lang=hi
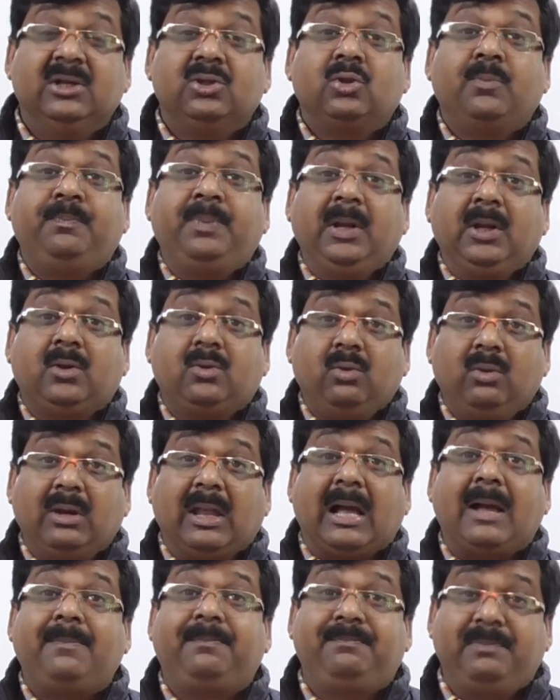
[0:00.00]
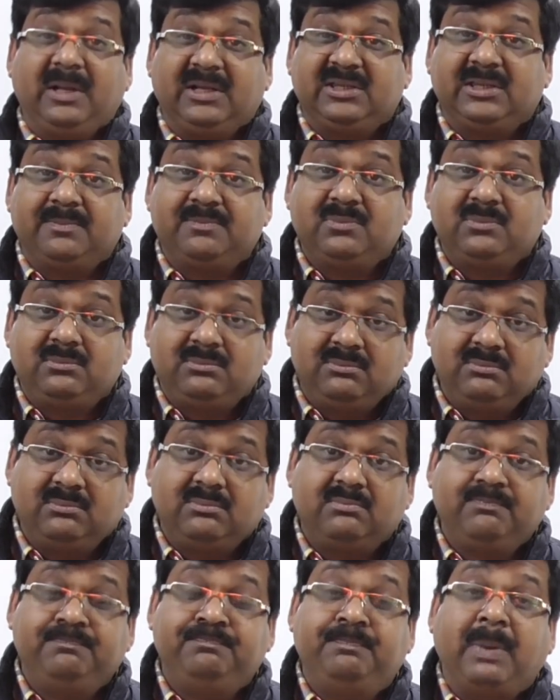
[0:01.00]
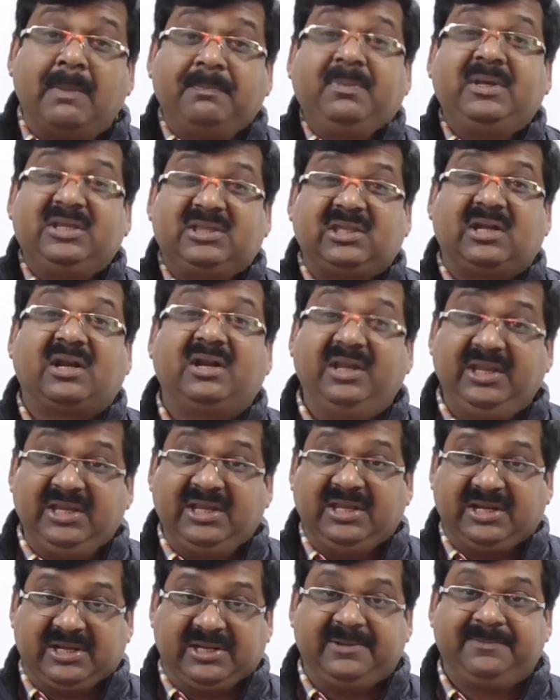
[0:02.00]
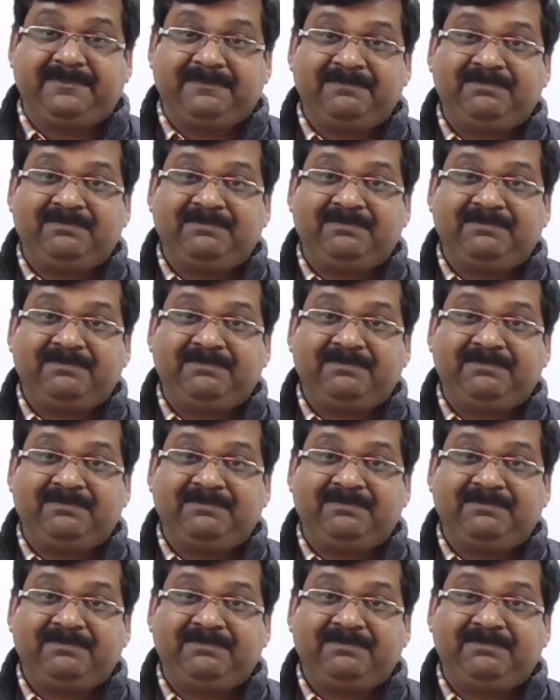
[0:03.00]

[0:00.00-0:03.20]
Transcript: तो बिल्कुल आप एकदम बम की तरह नहीं गिरें